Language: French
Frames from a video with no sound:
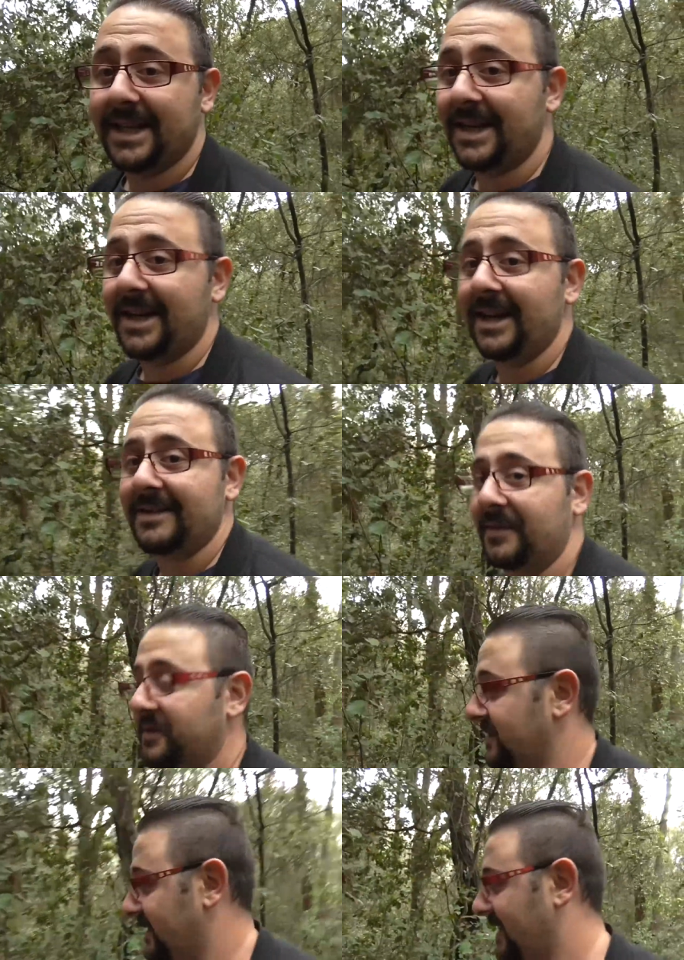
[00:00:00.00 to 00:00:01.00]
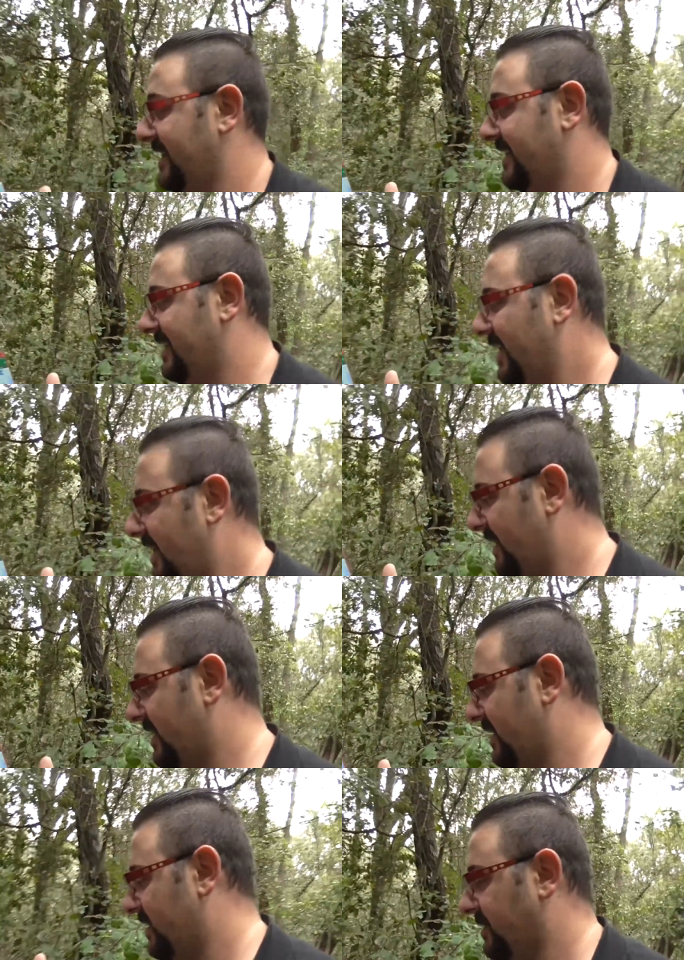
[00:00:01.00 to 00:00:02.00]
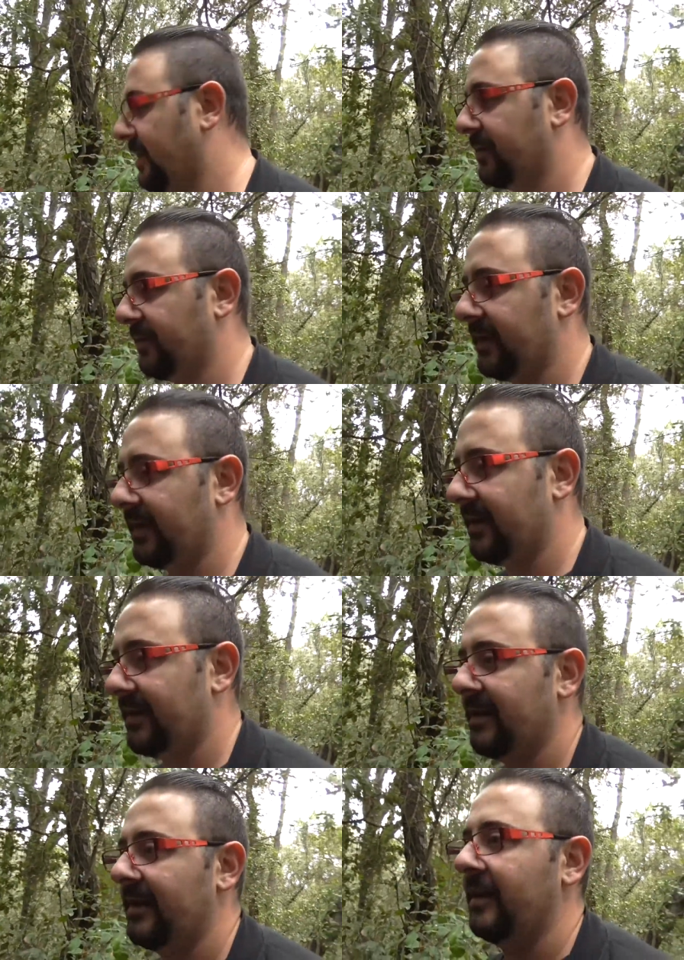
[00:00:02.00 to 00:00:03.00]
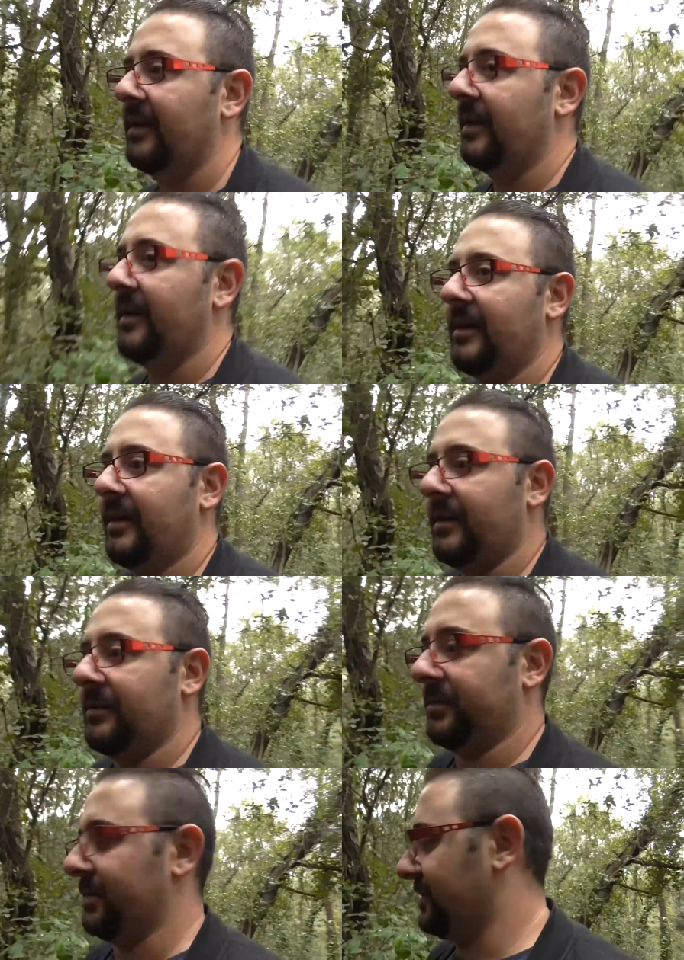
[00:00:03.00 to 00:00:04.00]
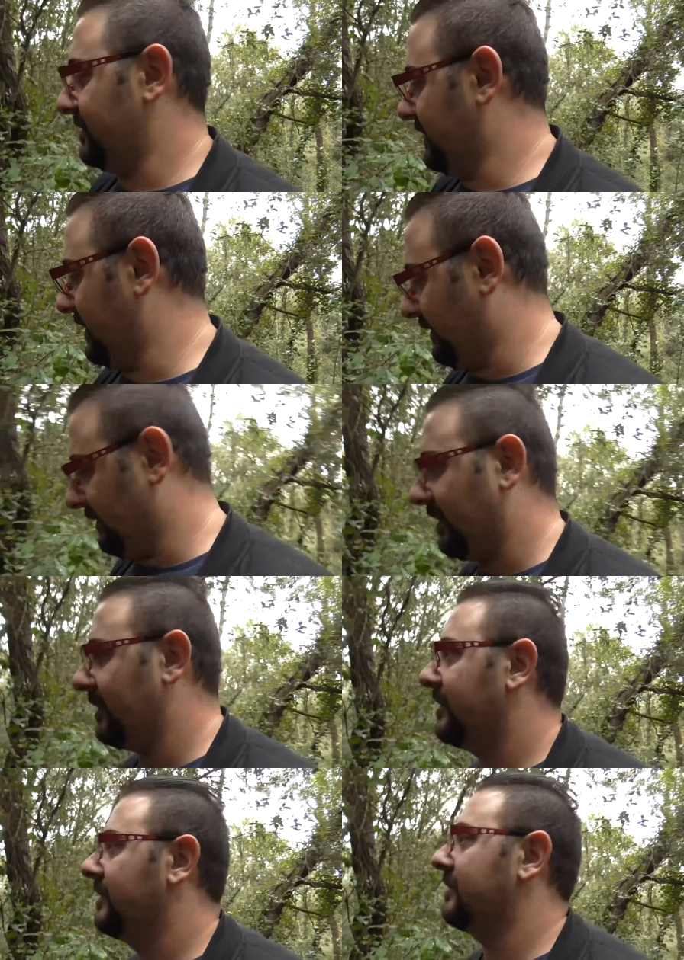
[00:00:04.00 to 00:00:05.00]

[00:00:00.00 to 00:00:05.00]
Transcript: y est, l'alerte vient de sonner. Je suis à côté. Donc je range le téléphone.